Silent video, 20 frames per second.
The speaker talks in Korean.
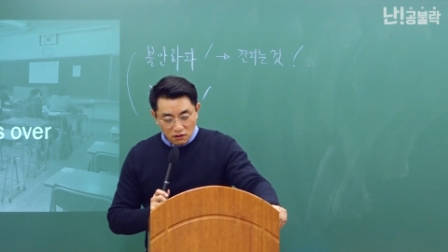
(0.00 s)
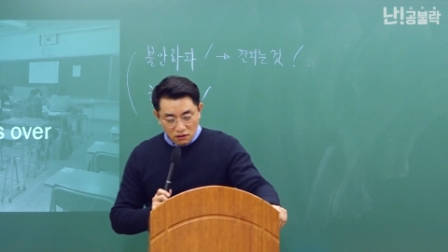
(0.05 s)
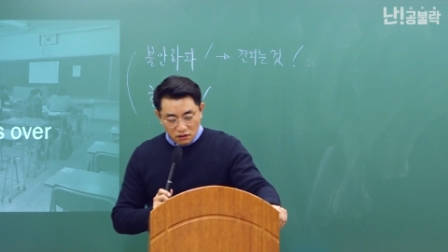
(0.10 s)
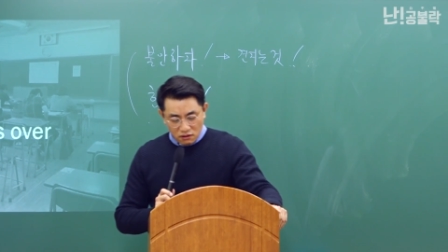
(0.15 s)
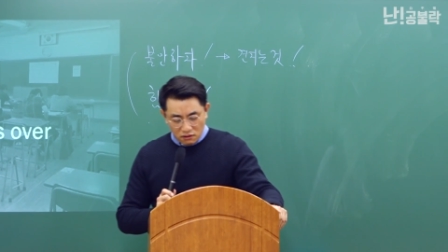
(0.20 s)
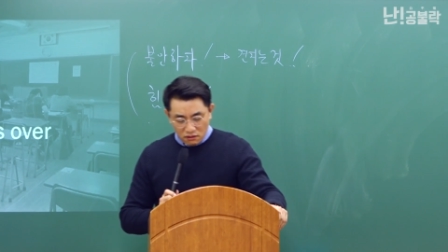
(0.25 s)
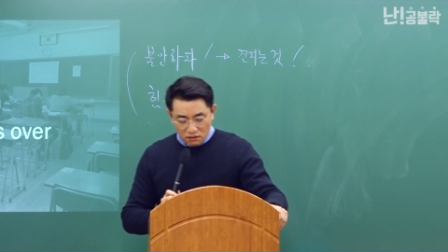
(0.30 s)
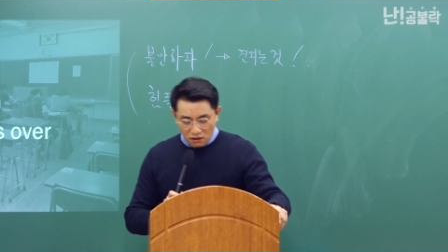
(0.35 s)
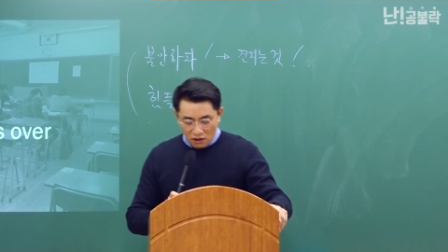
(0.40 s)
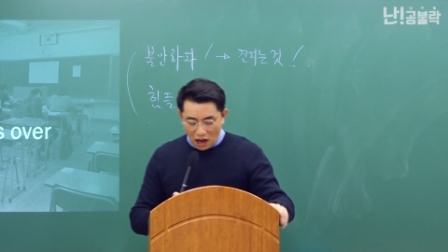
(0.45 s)

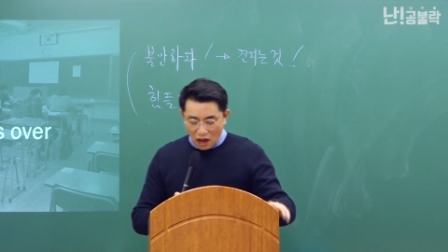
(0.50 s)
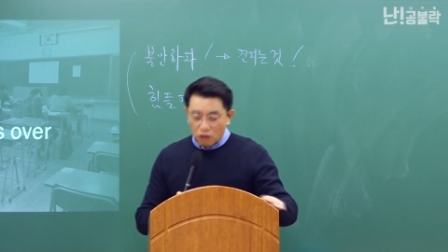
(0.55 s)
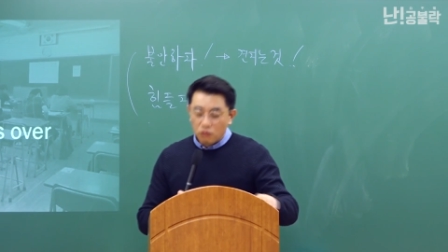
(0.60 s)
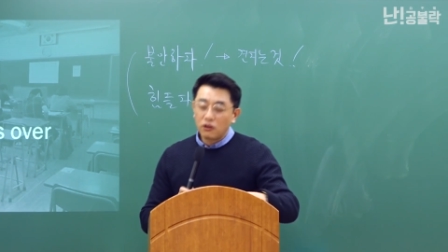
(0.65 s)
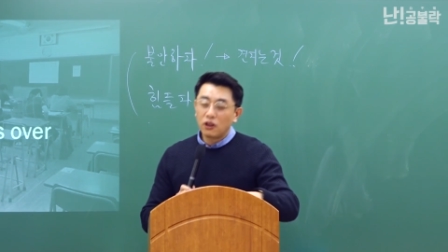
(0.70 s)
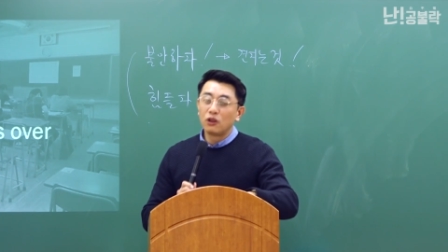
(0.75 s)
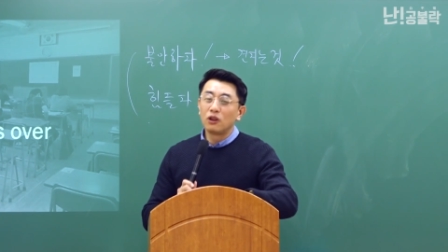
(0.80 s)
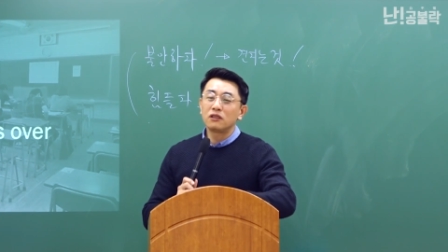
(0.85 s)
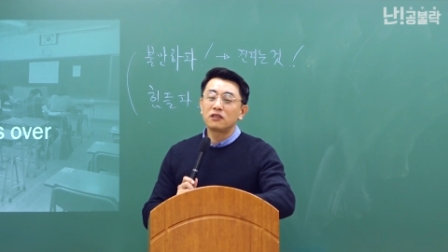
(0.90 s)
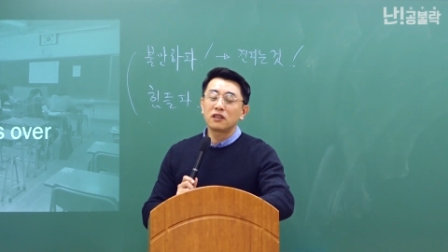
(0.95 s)
그
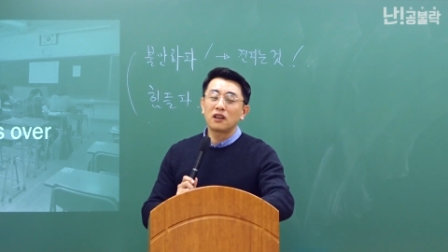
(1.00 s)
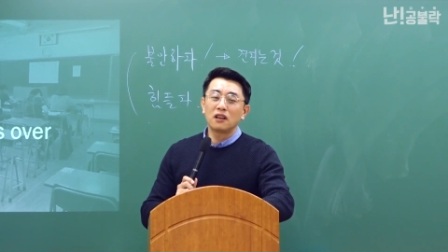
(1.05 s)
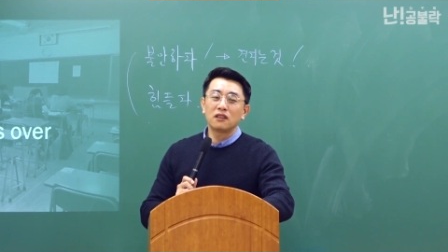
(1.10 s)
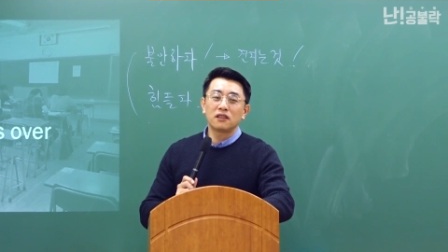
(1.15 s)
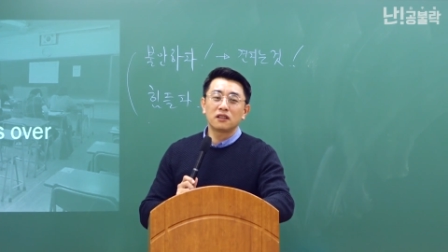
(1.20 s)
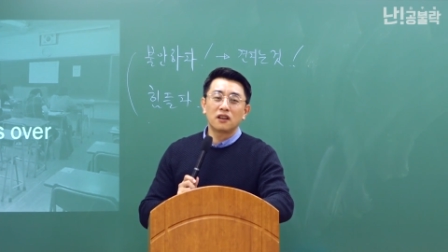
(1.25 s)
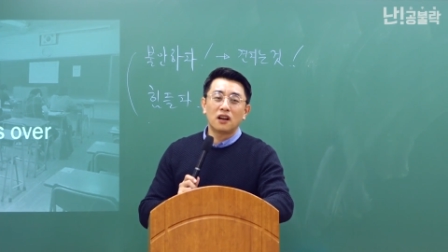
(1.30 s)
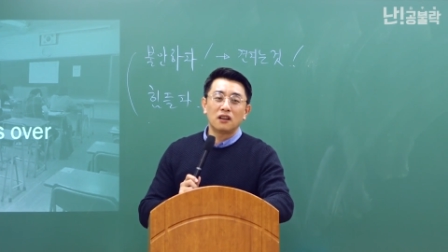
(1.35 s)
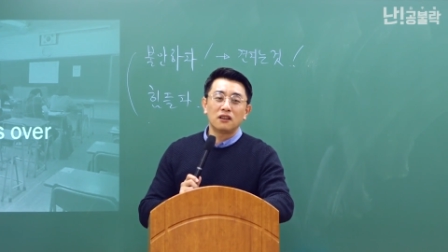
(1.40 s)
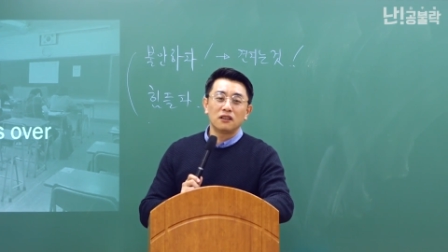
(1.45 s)
하루에
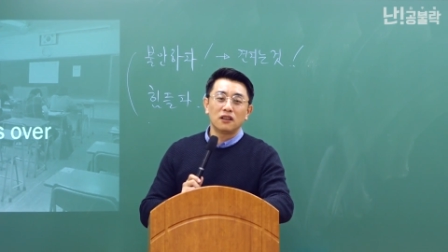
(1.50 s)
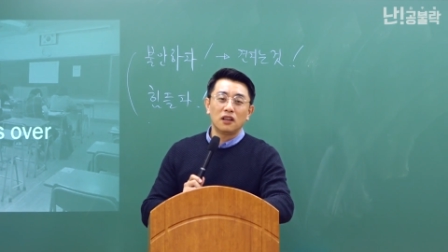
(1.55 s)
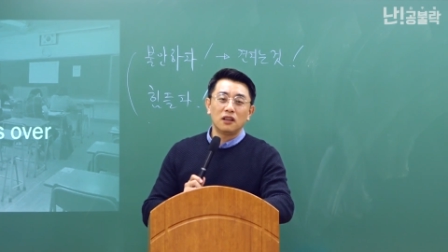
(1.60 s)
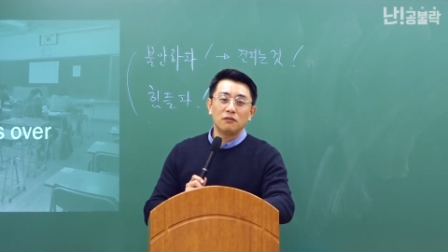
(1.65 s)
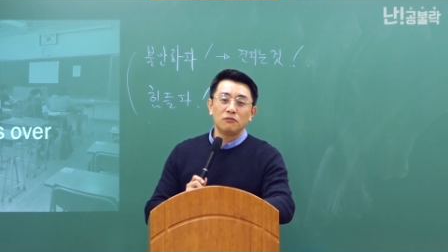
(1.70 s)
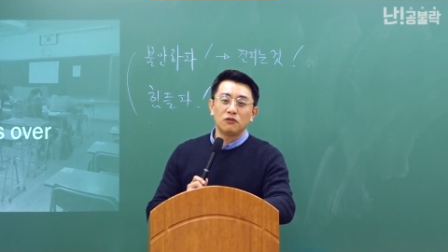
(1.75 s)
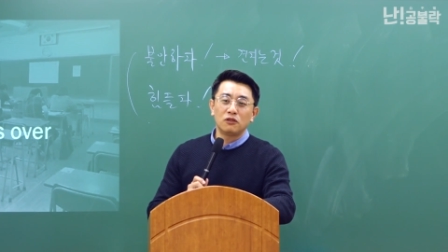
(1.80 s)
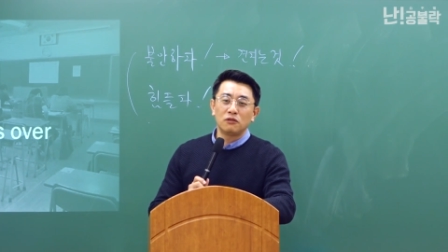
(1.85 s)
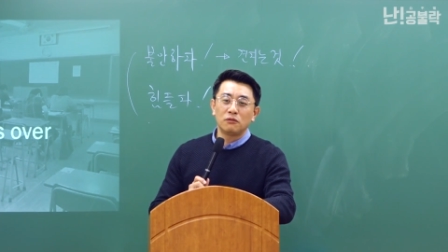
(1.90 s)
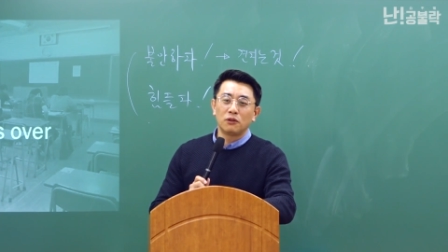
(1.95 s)
10시간씩 하는 게
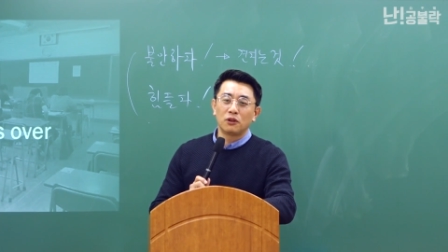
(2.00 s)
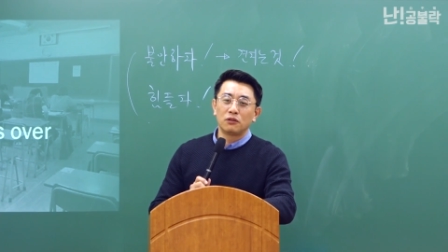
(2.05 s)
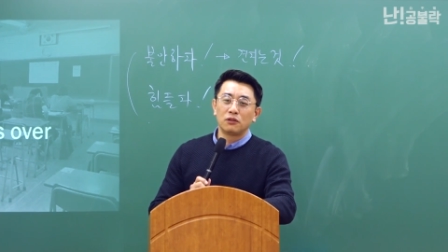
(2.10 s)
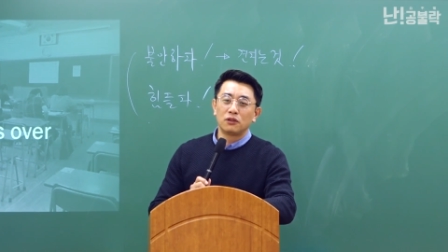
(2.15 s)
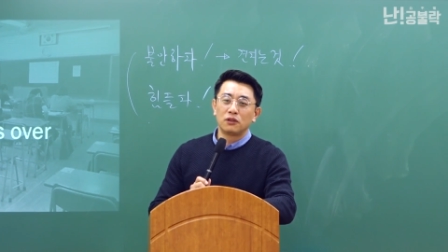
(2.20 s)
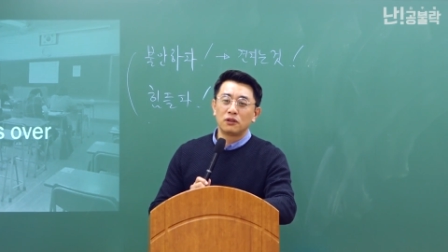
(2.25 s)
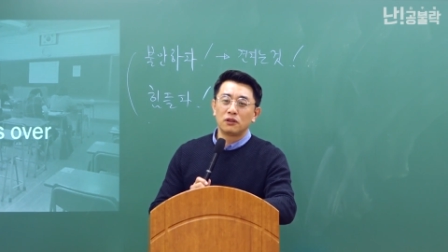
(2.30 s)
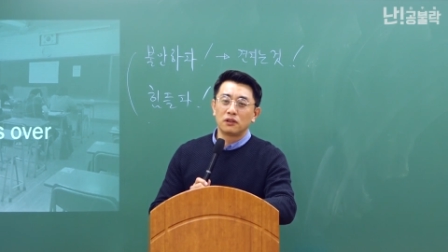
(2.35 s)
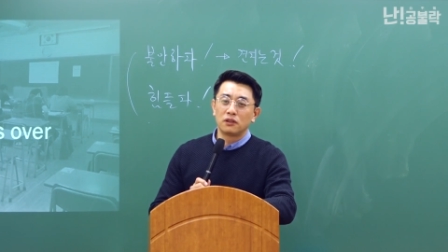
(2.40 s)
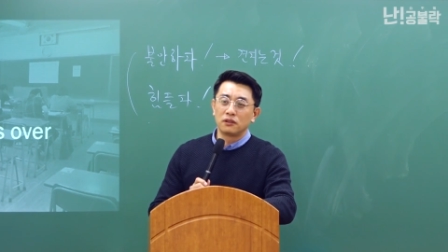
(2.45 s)

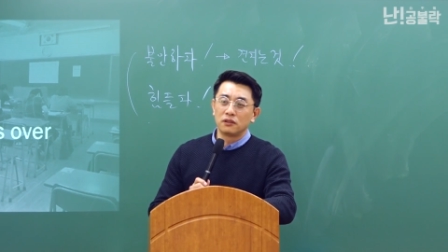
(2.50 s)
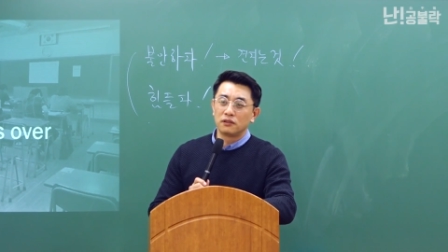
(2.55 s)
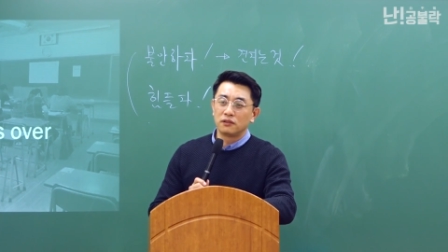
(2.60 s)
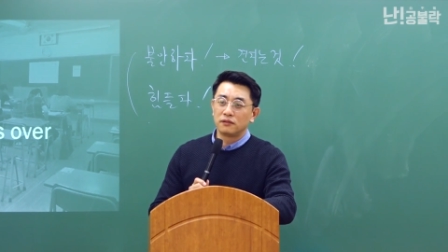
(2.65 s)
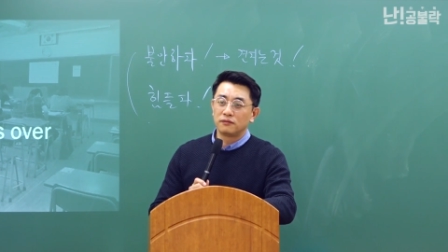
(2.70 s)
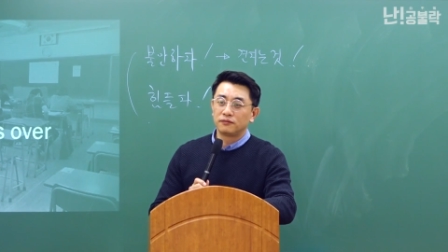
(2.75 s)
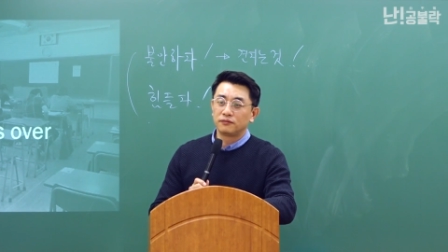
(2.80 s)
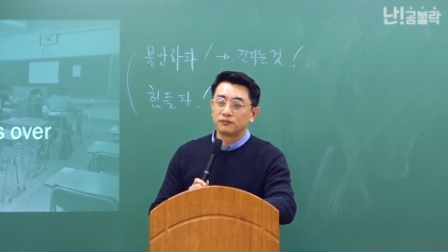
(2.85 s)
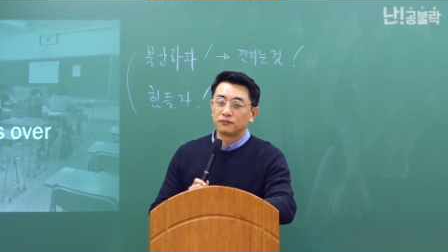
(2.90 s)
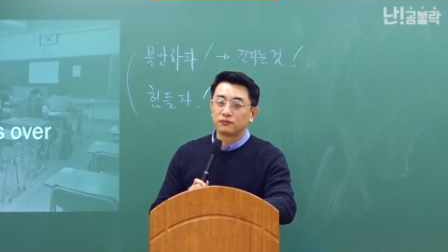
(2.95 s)
힘들면은